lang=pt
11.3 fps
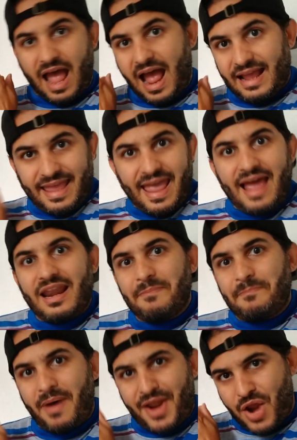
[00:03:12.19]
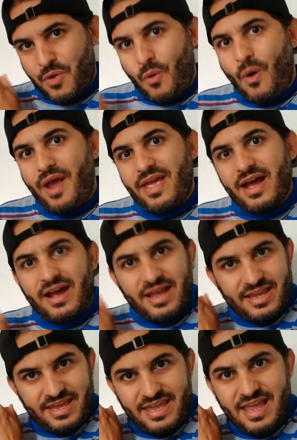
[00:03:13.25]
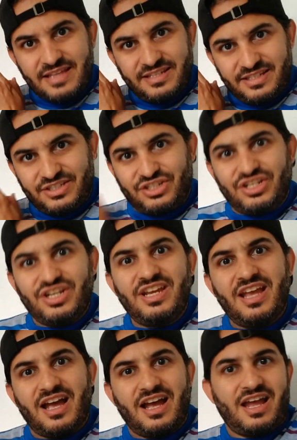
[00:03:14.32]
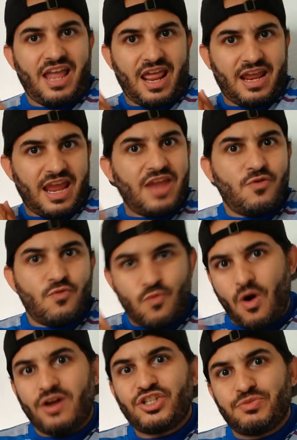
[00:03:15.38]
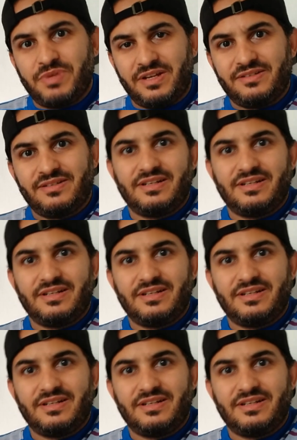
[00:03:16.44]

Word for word: Aquela paranoia que existia em Watchmen,